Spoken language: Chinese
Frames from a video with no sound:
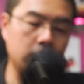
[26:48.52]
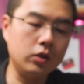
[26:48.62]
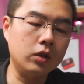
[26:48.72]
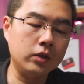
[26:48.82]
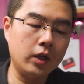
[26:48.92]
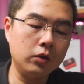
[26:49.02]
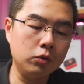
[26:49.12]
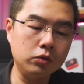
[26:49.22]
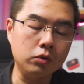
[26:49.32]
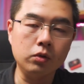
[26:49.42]
的其实更加的
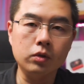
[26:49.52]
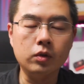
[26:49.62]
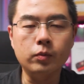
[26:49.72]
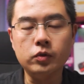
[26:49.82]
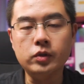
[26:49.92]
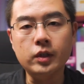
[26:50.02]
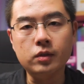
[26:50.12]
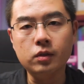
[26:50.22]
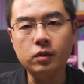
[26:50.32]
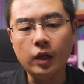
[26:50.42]
优秀。那么这
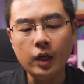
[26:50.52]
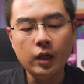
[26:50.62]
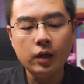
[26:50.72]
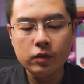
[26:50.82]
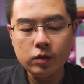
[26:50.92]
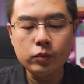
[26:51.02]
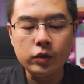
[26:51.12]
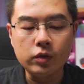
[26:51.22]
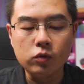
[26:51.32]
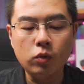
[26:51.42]
次的 音
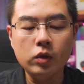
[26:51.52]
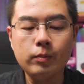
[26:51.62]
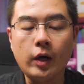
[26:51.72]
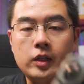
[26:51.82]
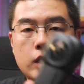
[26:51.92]
频，如果你把